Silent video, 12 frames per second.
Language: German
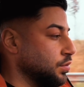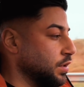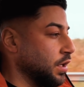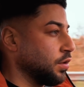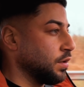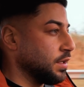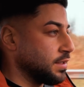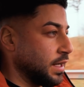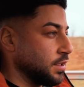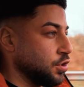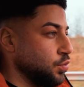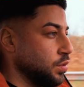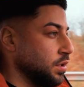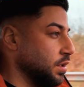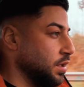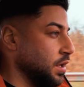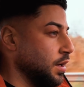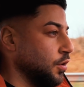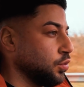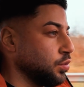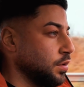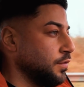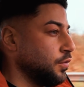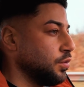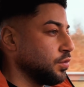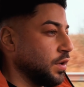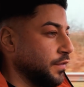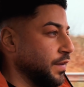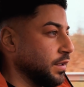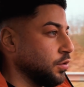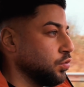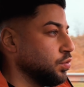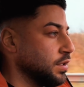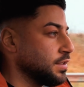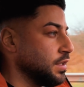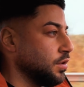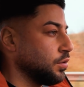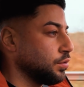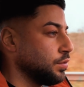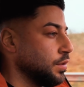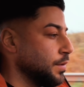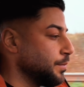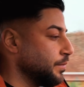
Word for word: Und Erik ist eigentlich nur E-Auto gewohnt oder fährt auch nur das E-Auto.